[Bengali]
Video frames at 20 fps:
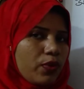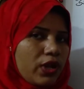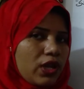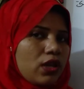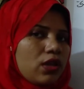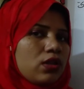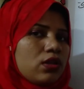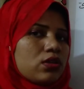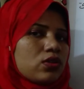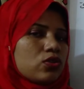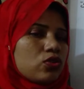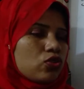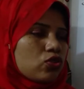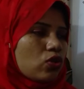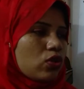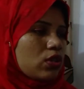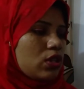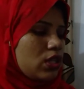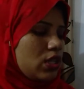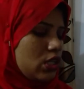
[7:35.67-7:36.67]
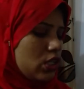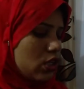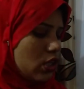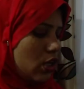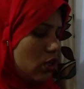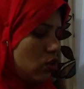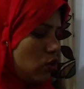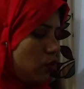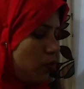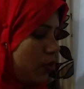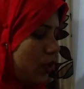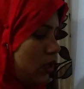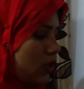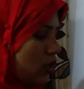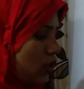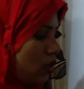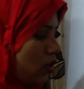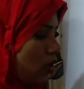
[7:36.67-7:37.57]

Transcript: প্রায় চল্লিশ কিলোমিটার